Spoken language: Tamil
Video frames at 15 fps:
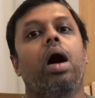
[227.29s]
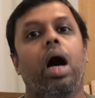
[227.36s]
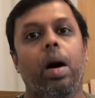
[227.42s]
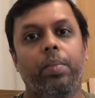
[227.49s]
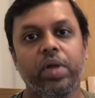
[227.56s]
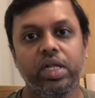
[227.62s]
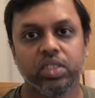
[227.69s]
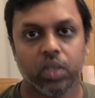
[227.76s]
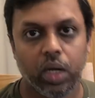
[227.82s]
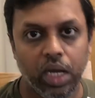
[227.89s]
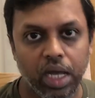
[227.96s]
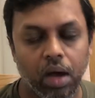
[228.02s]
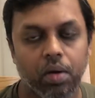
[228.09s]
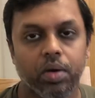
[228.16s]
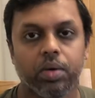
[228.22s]
அப்படின்னு சொல்லி
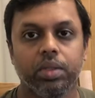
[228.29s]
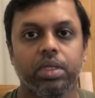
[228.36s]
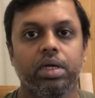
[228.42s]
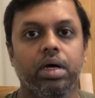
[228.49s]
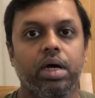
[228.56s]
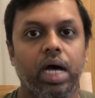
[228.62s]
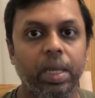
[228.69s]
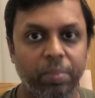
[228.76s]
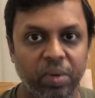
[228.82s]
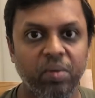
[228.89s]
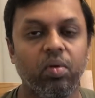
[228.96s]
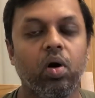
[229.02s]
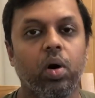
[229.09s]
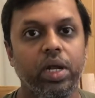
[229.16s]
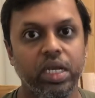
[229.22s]
அவங்க வந்து
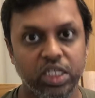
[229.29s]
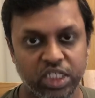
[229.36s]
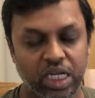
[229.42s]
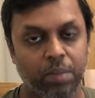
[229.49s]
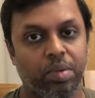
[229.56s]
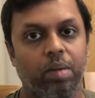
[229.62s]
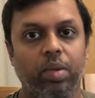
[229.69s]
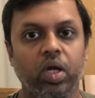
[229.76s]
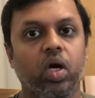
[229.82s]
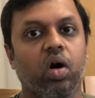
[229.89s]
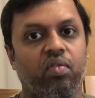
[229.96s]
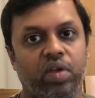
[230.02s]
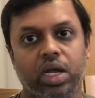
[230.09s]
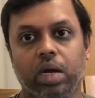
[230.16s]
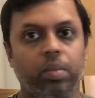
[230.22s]
ஐபிஓ இனிஷியல் பப்ளிக்
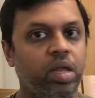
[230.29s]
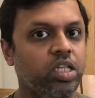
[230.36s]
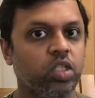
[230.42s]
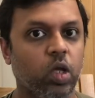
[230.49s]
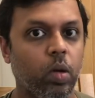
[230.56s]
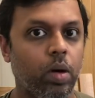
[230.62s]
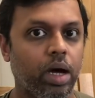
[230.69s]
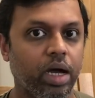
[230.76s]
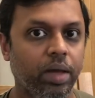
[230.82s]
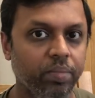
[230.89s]
ஆஃபரிங் அப்படின்னு சொல்லுவாங்க